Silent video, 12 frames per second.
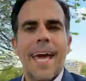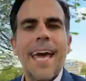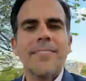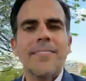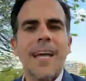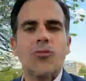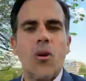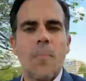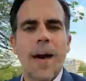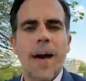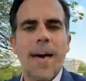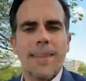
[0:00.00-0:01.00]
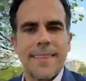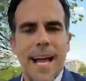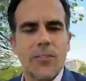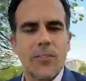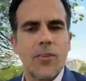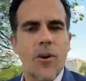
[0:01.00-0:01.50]
Esa toma
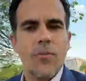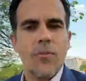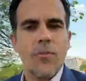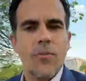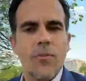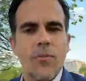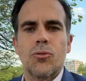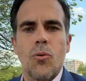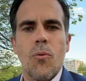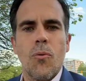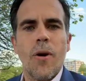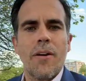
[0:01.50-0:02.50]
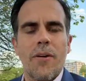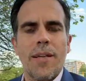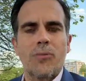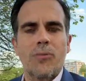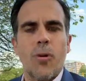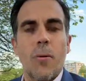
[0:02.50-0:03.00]
de acción que tuvo un
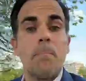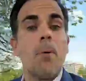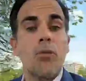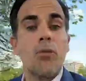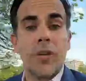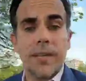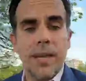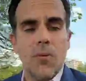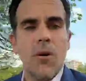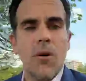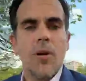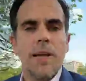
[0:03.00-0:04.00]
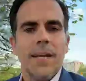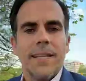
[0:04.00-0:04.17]
efecto positivo